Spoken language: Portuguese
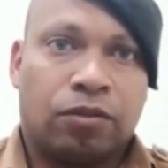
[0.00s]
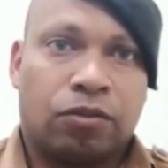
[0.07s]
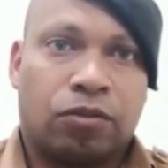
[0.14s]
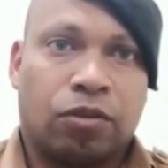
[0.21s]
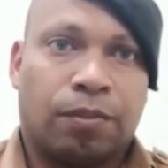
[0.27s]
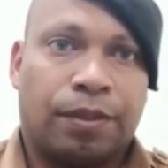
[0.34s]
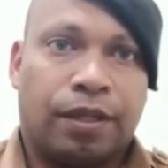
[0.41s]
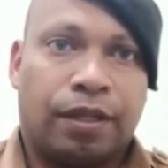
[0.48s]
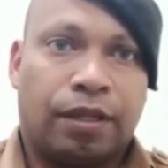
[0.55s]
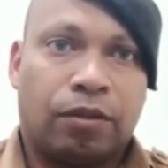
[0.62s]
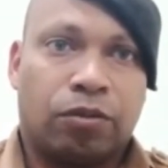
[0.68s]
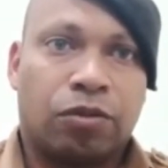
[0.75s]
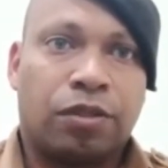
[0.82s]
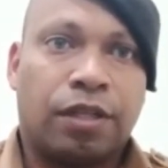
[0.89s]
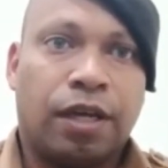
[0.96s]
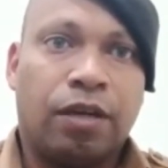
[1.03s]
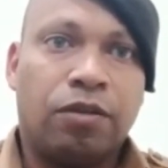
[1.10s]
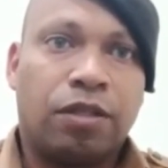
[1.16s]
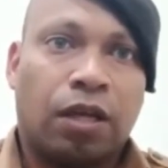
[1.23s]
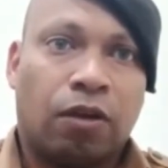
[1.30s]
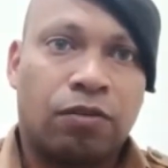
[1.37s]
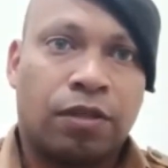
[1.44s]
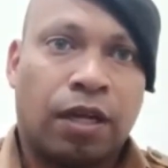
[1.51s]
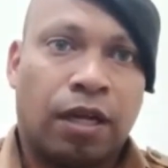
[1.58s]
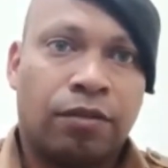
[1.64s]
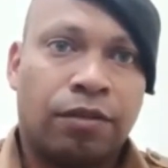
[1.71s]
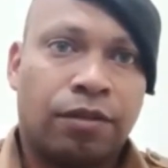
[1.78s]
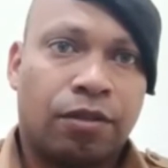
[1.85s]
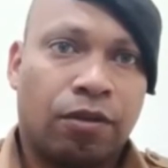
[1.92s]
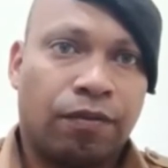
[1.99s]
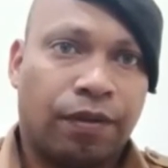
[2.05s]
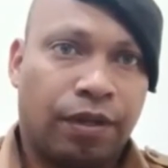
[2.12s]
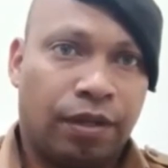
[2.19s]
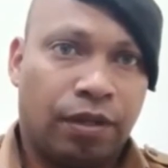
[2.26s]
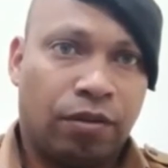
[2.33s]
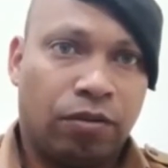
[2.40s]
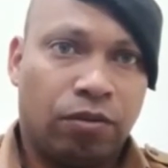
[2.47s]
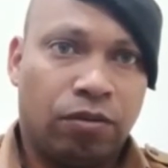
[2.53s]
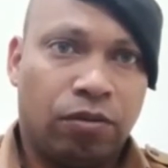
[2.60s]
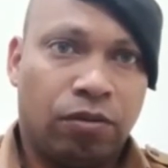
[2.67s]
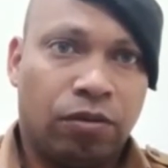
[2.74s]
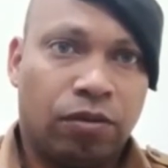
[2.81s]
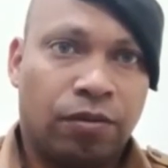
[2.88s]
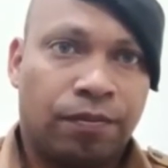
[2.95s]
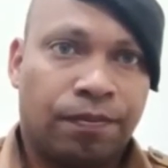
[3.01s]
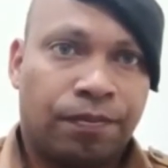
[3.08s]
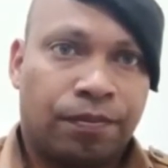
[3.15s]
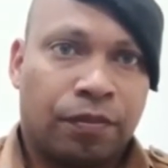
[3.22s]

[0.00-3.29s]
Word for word: sobre os danos causados em seu veículo,